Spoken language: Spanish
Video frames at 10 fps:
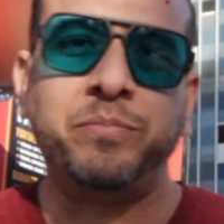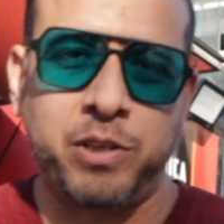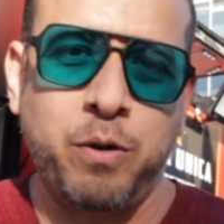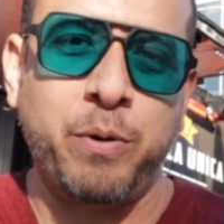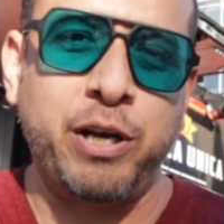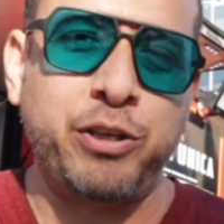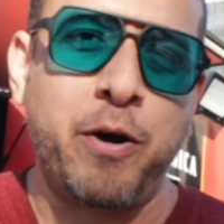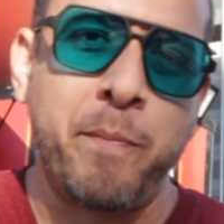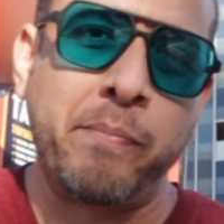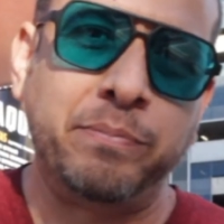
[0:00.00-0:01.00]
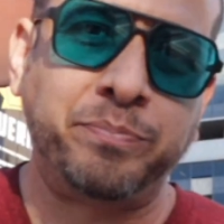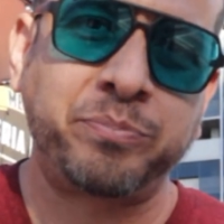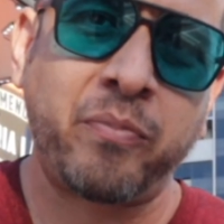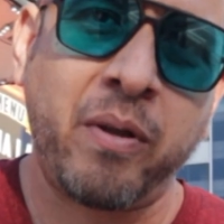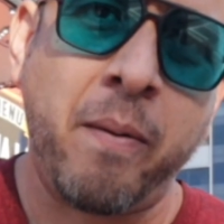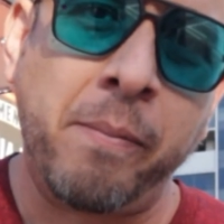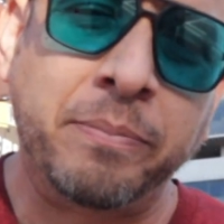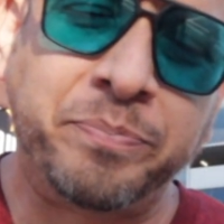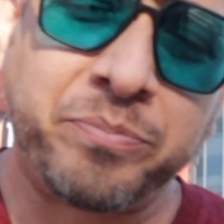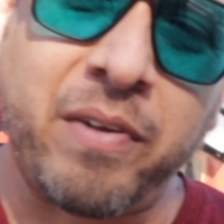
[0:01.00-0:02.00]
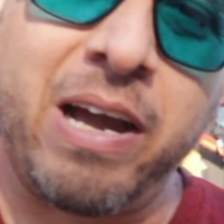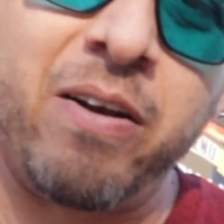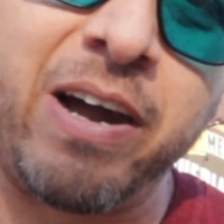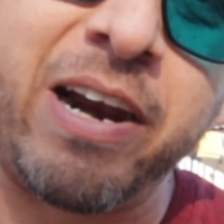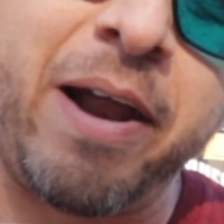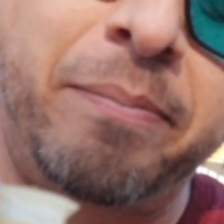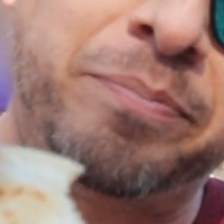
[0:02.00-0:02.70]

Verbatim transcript: ¿Quiere un poquito? Bueno. A ver, la agarra.